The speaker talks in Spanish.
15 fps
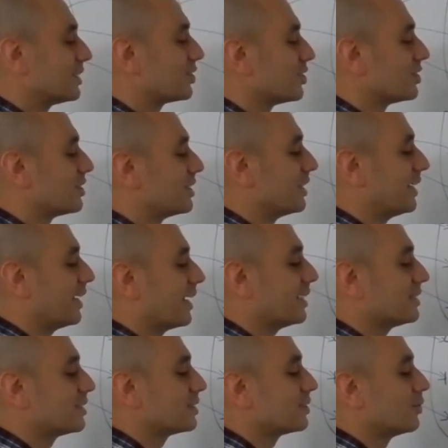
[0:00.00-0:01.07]
Entonces, esto
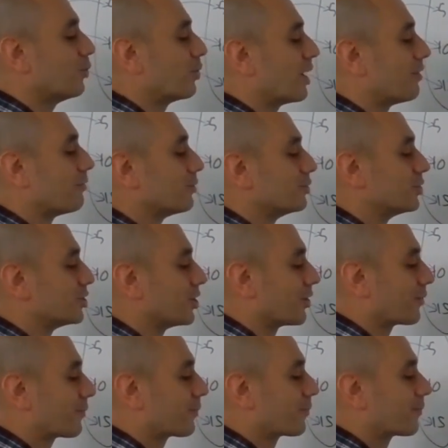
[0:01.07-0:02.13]
sí es una
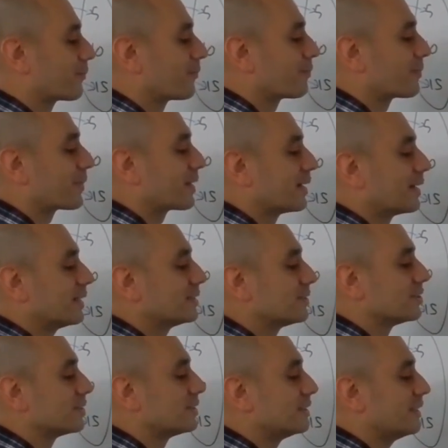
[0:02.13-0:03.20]
función.
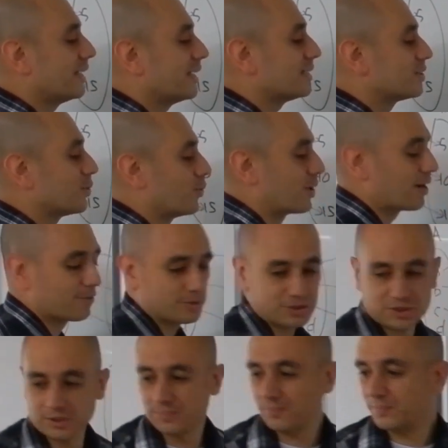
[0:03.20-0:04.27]
esto sí es
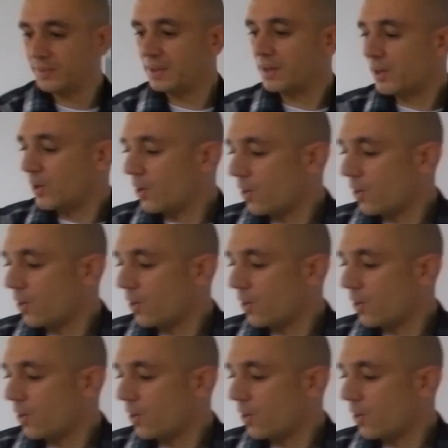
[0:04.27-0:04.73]
una función.